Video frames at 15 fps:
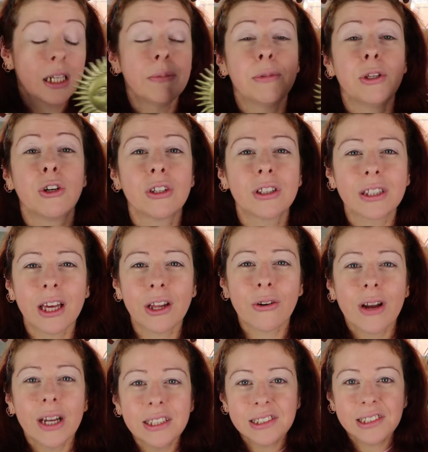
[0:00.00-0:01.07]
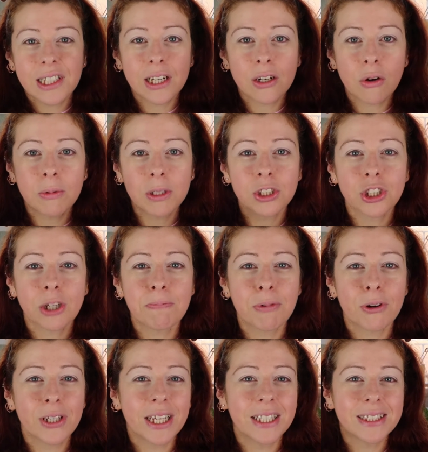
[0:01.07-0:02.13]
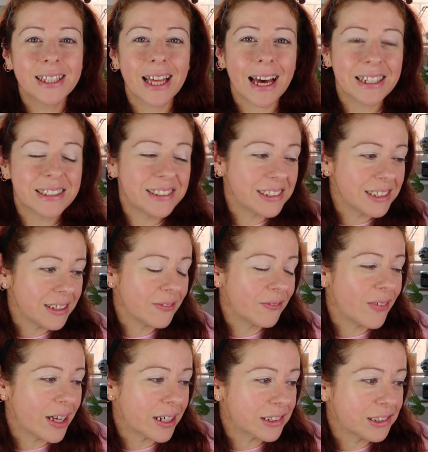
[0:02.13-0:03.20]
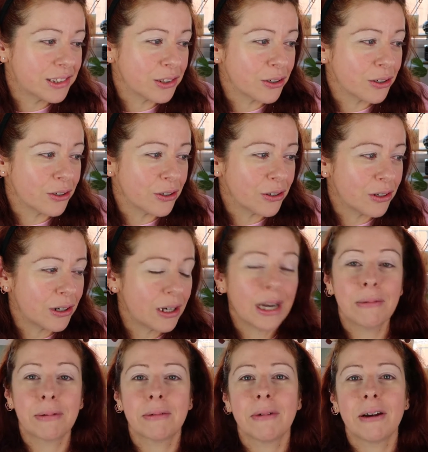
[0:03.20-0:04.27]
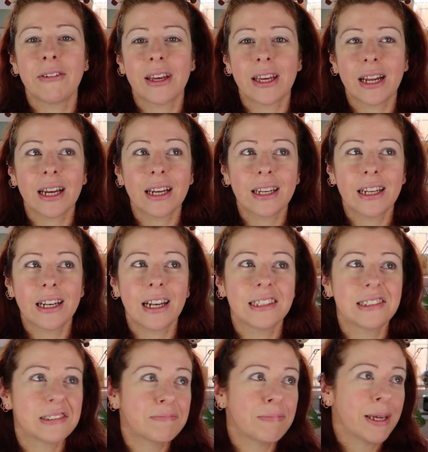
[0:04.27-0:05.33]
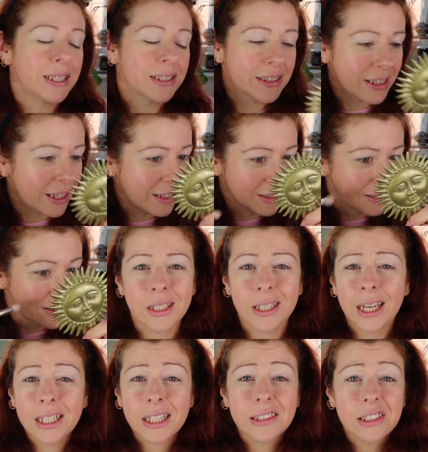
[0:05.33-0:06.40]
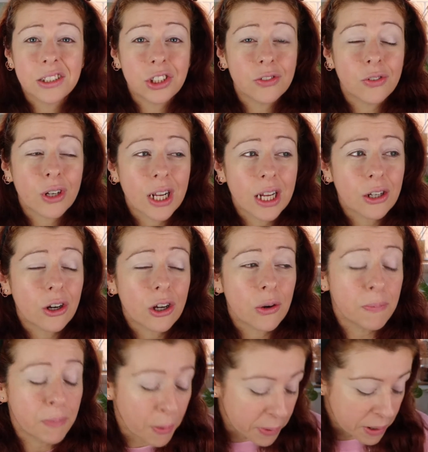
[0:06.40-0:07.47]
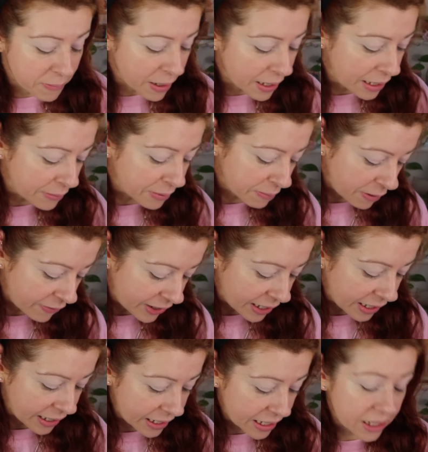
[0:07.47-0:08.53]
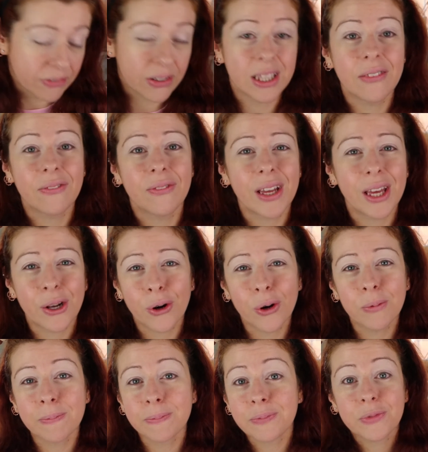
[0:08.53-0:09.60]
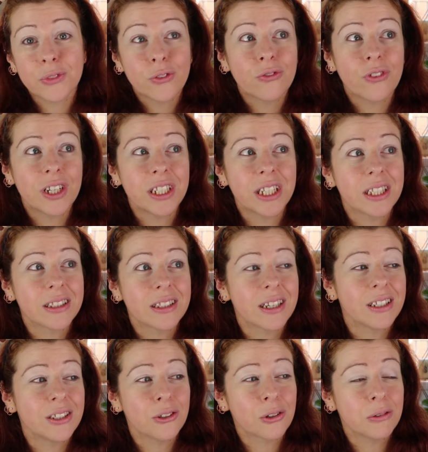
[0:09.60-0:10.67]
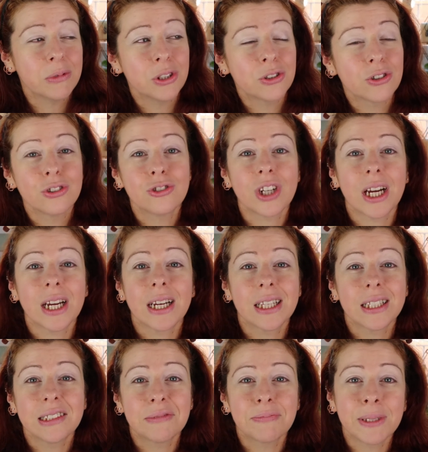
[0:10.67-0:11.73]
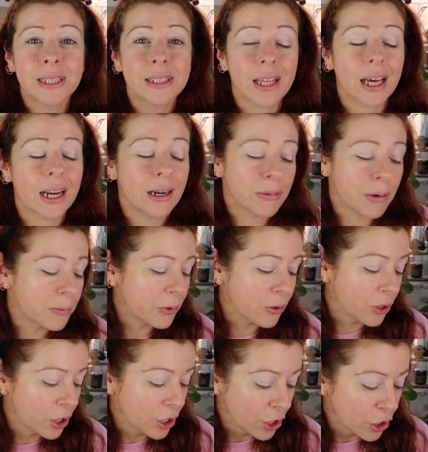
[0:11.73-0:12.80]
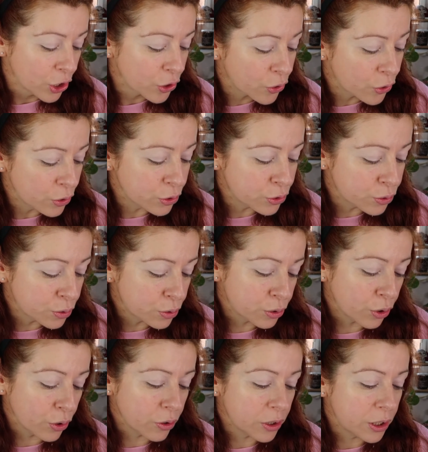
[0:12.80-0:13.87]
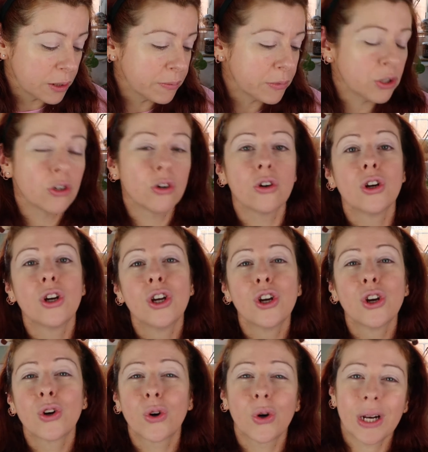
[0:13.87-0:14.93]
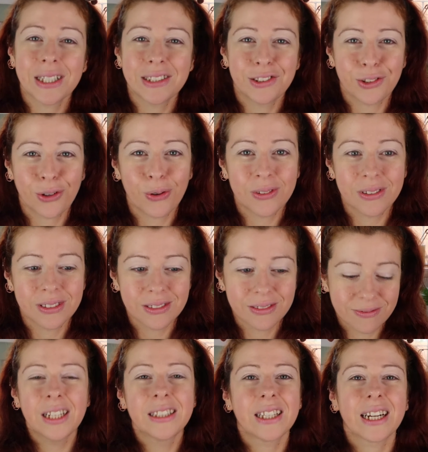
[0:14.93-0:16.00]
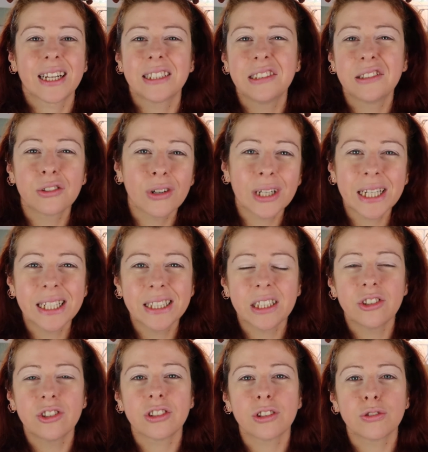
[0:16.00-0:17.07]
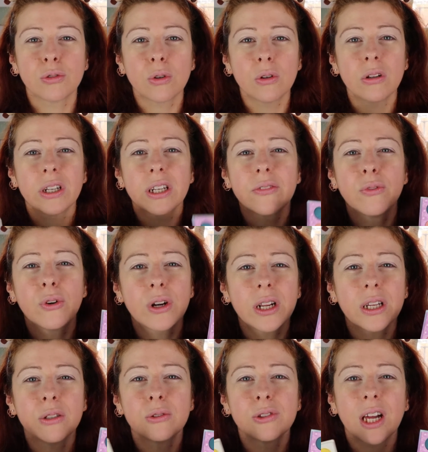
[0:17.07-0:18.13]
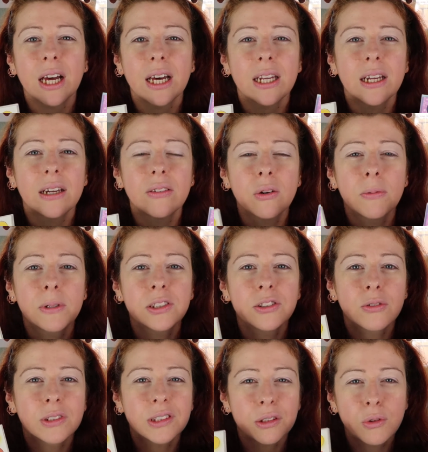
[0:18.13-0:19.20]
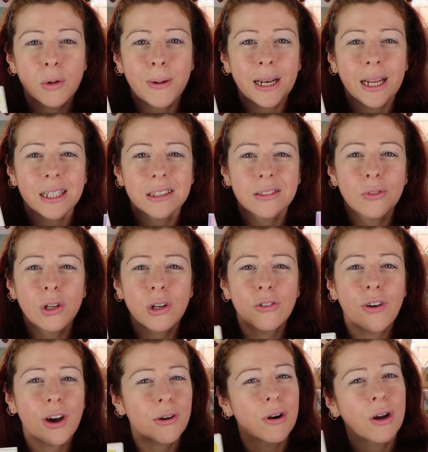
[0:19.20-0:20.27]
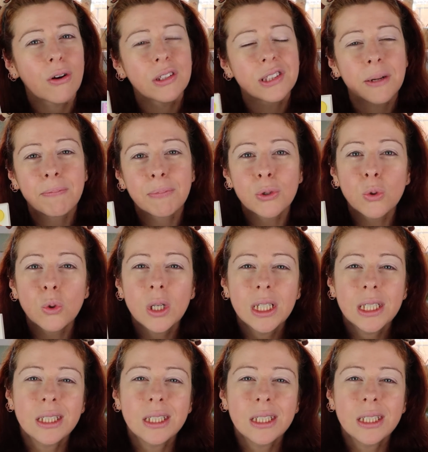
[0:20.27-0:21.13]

il mio intero essere comincia a proiettarsi verso la primavera e l'aspetta. E anche se ci vorrà ancora un po' prima che la primavera arrivi davvero, non fa niente, io comincio già ad aspettarla proprio con tutto il mio corazon. Certo ragazzi sono anche indecisa sui colori che vorrei usare, avevo preso queste due palette, volevo fare una cosa più